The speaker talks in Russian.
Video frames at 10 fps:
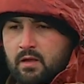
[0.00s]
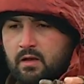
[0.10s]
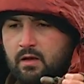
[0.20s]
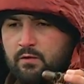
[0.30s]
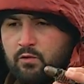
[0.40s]

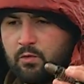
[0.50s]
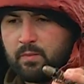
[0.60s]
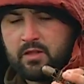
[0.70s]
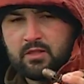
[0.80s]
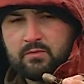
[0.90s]
Э, вот,
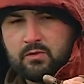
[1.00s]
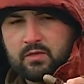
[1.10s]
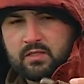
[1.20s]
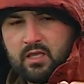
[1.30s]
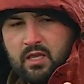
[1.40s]
поэтому
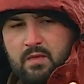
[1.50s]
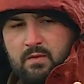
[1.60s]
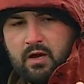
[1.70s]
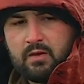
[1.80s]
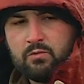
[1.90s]
с
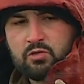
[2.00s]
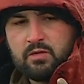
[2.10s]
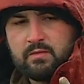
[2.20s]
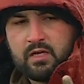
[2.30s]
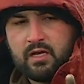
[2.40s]
такими
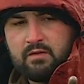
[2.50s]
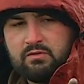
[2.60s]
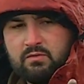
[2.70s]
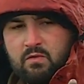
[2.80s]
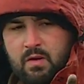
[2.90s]
кормушками, скорее
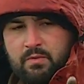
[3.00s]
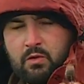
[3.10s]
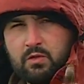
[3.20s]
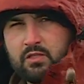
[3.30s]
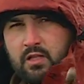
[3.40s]
всего, вам придется